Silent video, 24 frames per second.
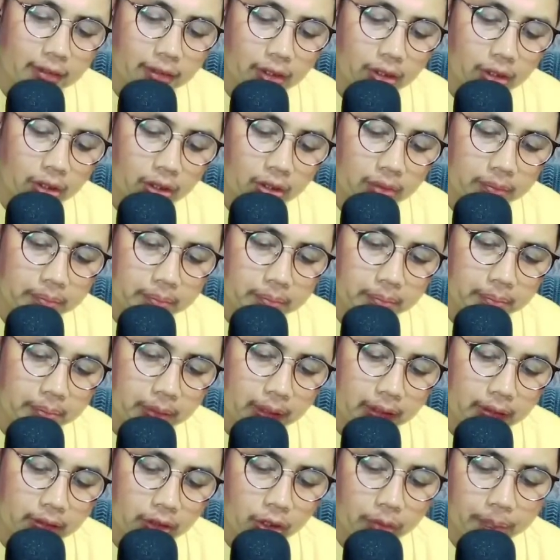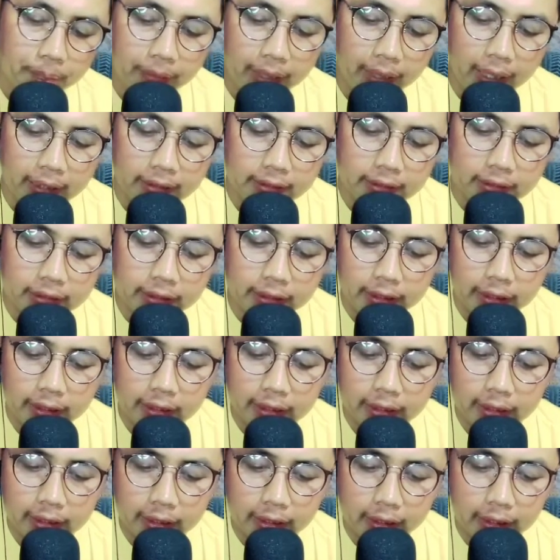oh, oh, pan oh
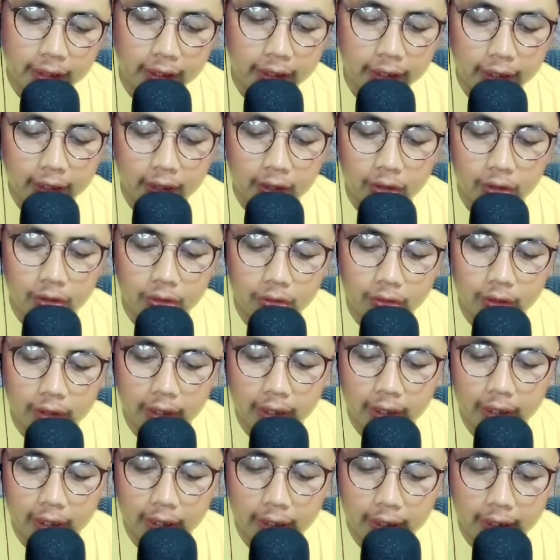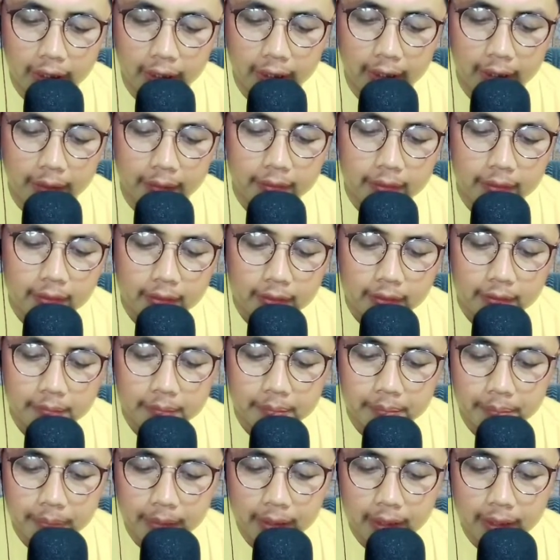pancing oke okay.
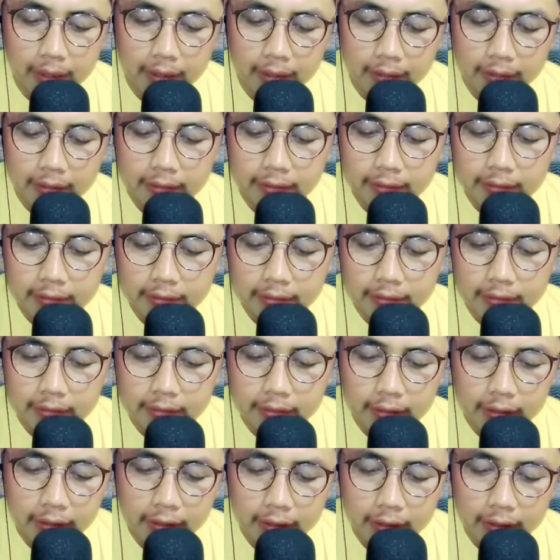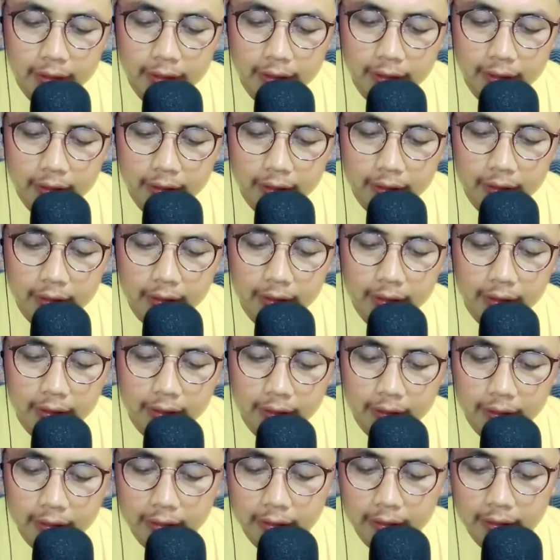pancing
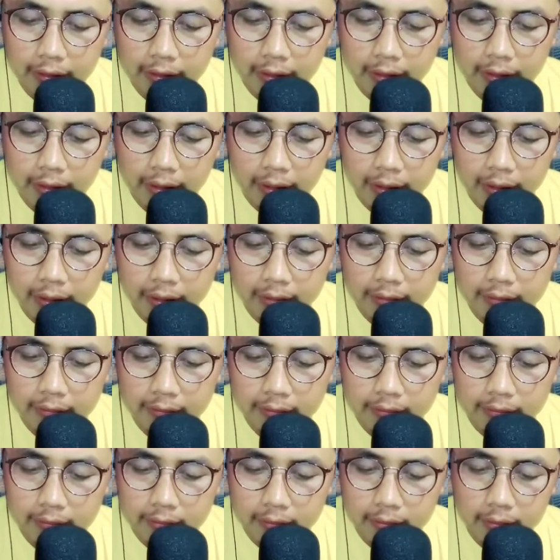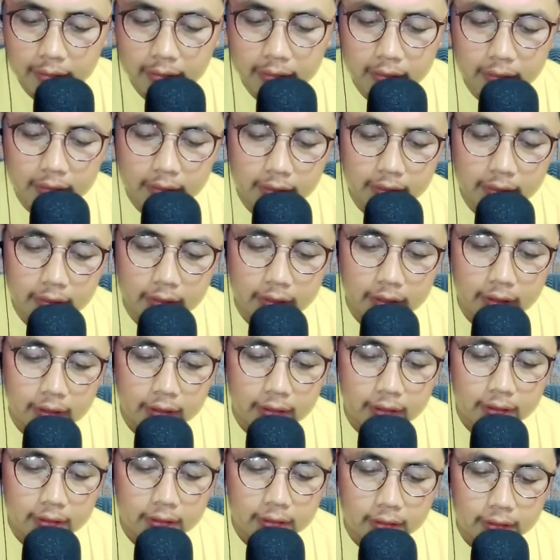ikan
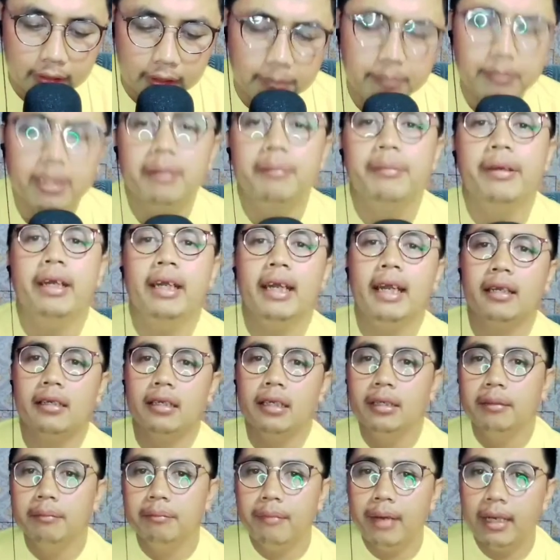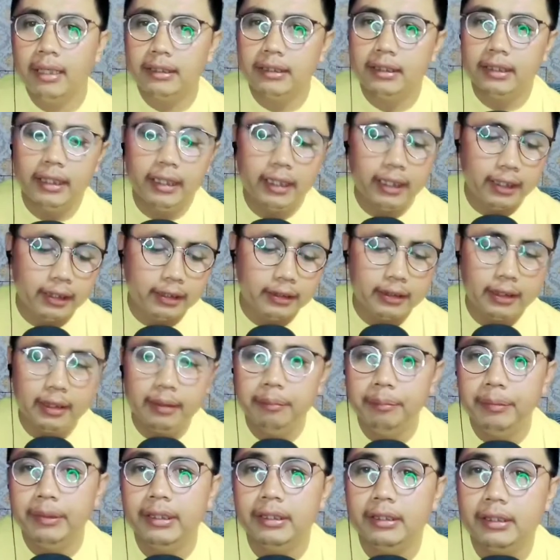sip benar masih
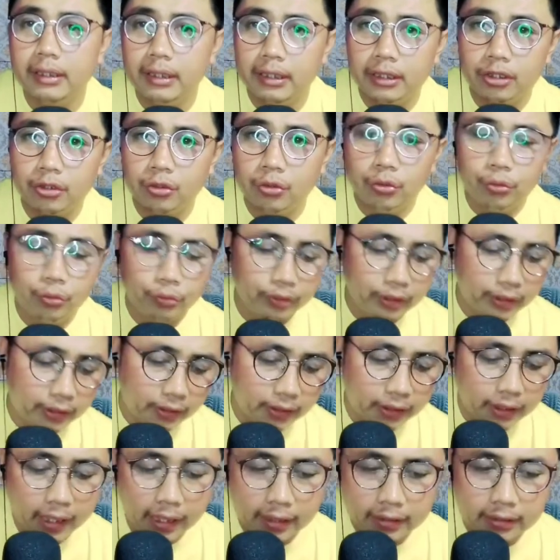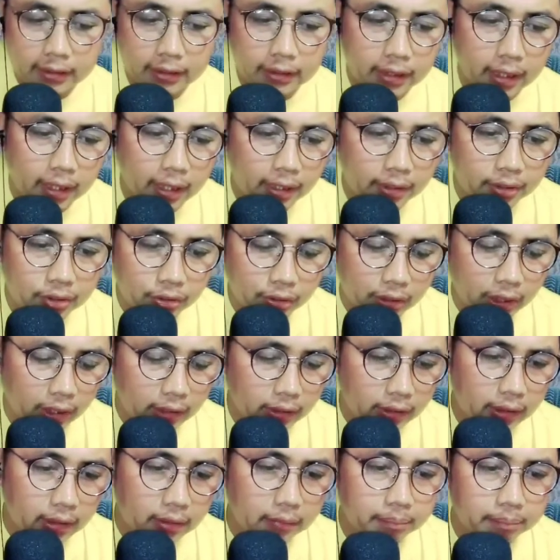easy peasy squeezy guys kita
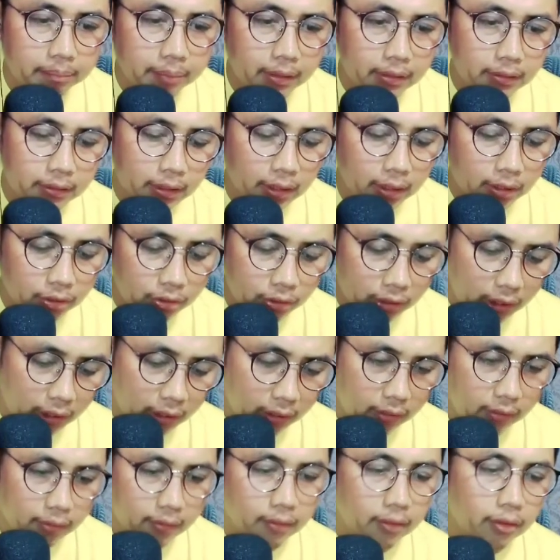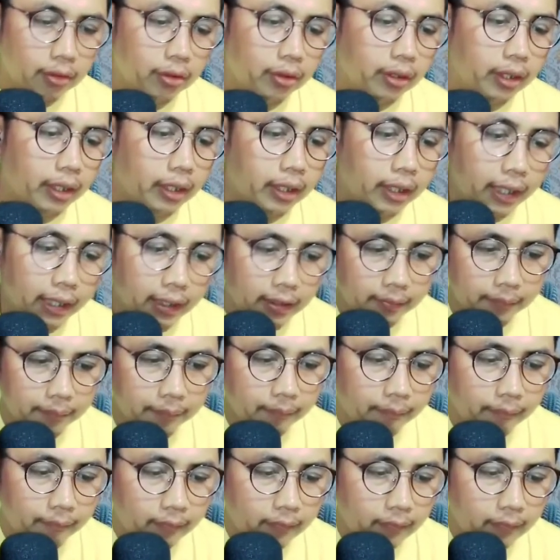lanjutkan ke part selanjutnya oke okay, next